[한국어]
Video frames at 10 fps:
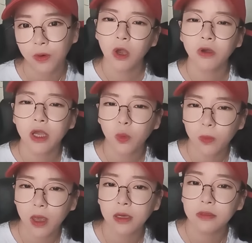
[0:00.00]

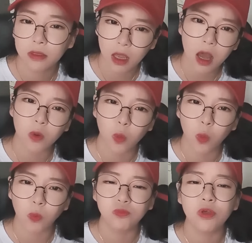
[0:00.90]
명예롭게
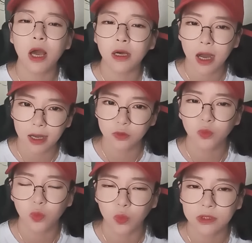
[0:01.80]
은퇴하고 부양
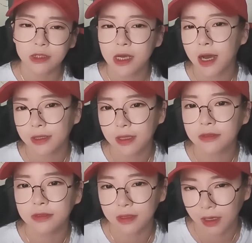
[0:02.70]
가족도
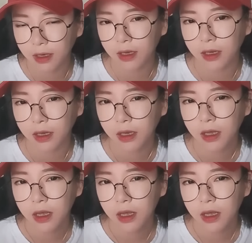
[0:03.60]
찾아갔다는데